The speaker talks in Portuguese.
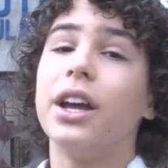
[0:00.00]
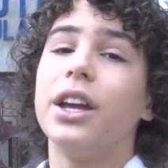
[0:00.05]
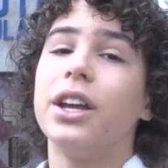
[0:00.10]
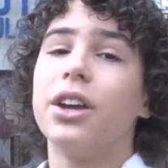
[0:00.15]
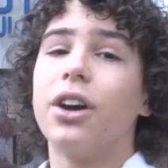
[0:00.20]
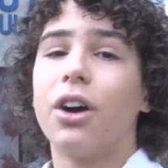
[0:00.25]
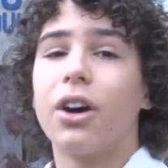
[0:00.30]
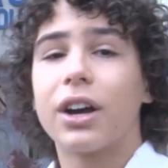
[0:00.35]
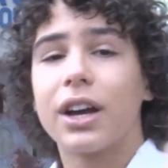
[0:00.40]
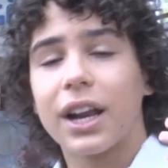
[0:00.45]
E
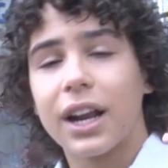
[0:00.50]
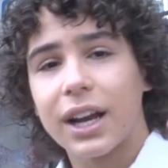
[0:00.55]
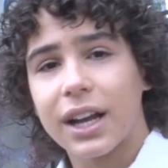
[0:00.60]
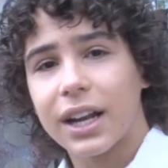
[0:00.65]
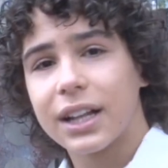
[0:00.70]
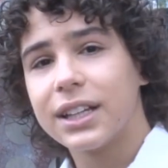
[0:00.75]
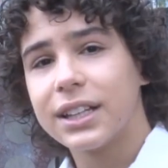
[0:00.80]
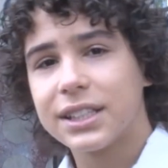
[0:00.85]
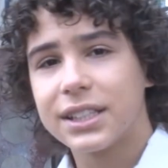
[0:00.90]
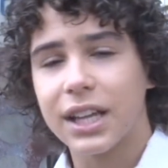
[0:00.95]
eu quero
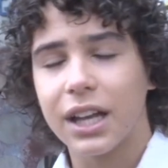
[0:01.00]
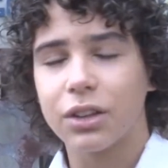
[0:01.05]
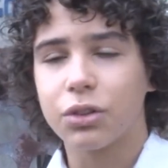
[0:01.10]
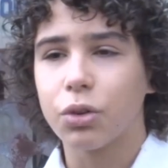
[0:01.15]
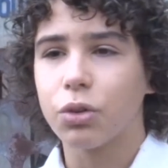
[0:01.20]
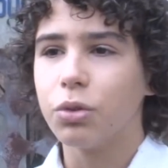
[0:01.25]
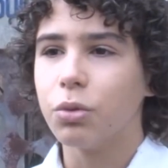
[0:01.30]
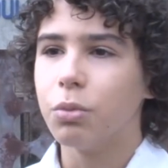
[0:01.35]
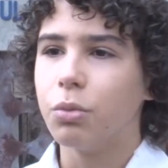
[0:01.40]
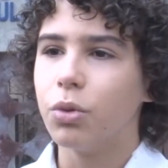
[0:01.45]
agradecer a
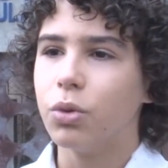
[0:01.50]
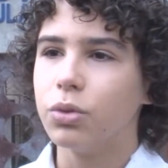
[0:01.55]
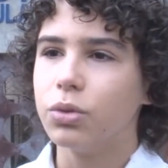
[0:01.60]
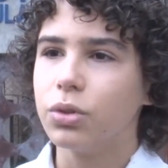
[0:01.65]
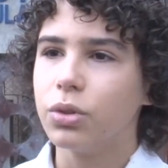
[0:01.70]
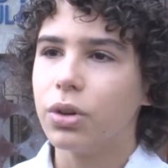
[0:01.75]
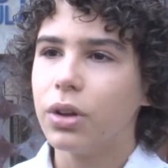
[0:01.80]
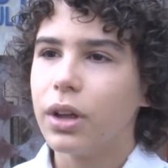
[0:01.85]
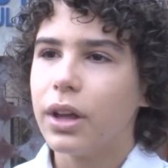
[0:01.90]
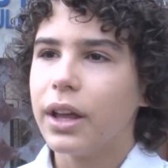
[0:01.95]
todo
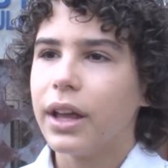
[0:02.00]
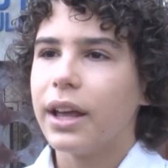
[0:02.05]
mundo